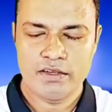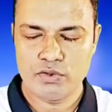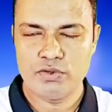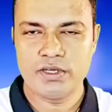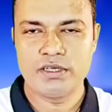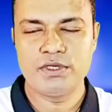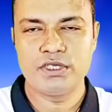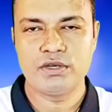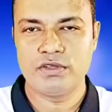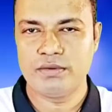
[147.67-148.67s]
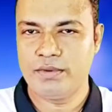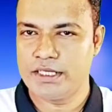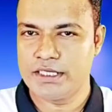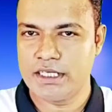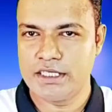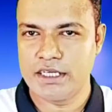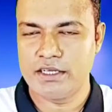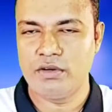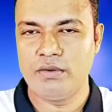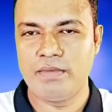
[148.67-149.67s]
ছোট্ট একটি বিষয়ে কথা বলতে চাই
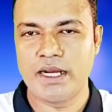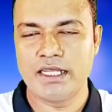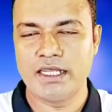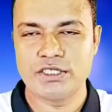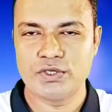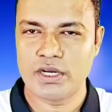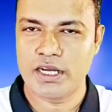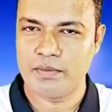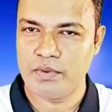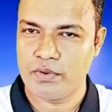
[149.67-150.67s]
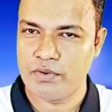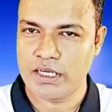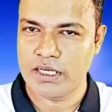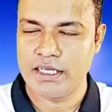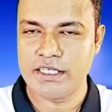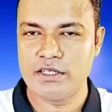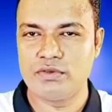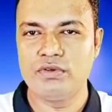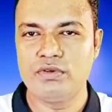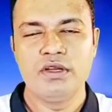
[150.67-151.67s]
সেটি হলো বাংলাদেশ সরকারের পক্ষ থেকে
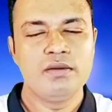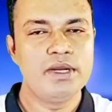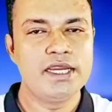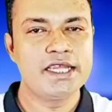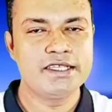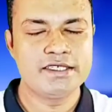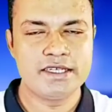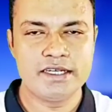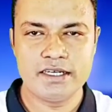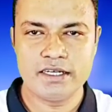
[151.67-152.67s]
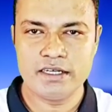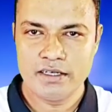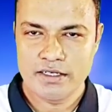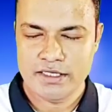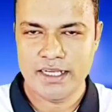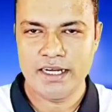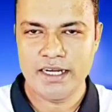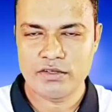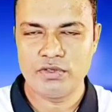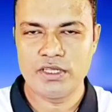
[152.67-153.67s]
যেহেতু মেডিকেল সেন্টার
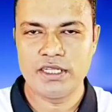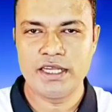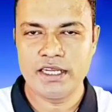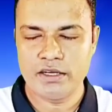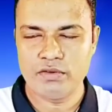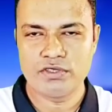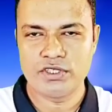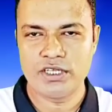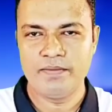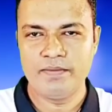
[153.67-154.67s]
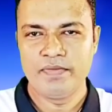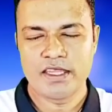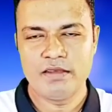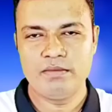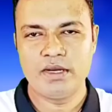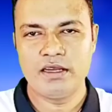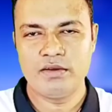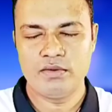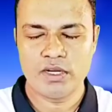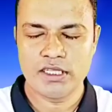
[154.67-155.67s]
সিলেক্ট করতে দেরি করছে কিংবা
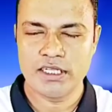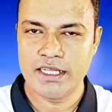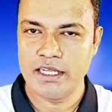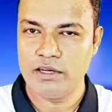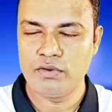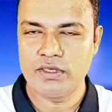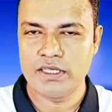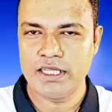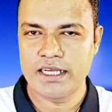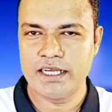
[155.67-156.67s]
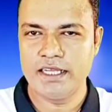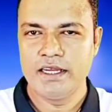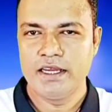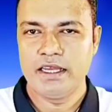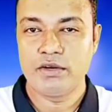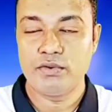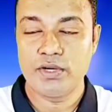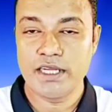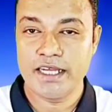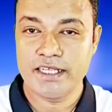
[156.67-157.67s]
ওনাদের ধীর গতি দেখেই
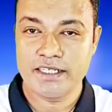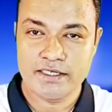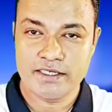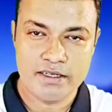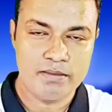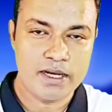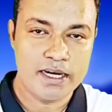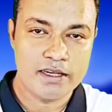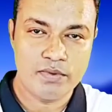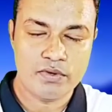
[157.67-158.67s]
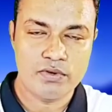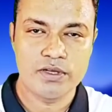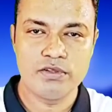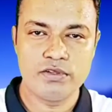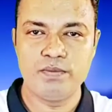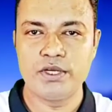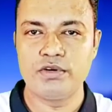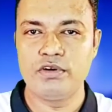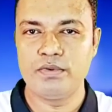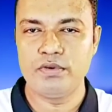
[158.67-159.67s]
রিক্রুটিং এজেন্সির মালিক পক্ষ কিন্তু
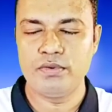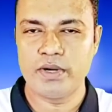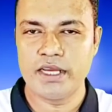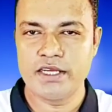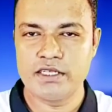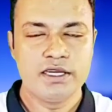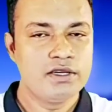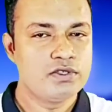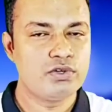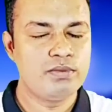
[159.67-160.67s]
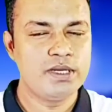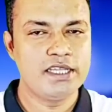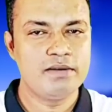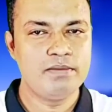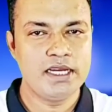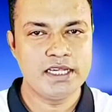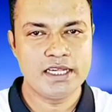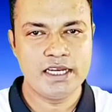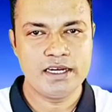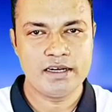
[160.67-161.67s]
বিকল্প উপায়ে শ্রমিকদের
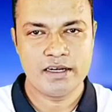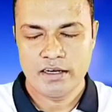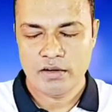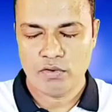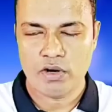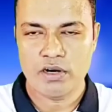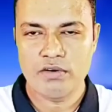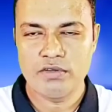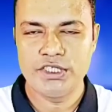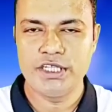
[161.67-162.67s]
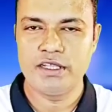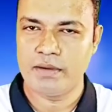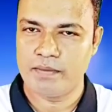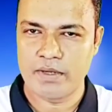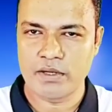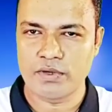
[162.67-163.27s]
মেডিকেলের করানোর চিন্তাভাবনা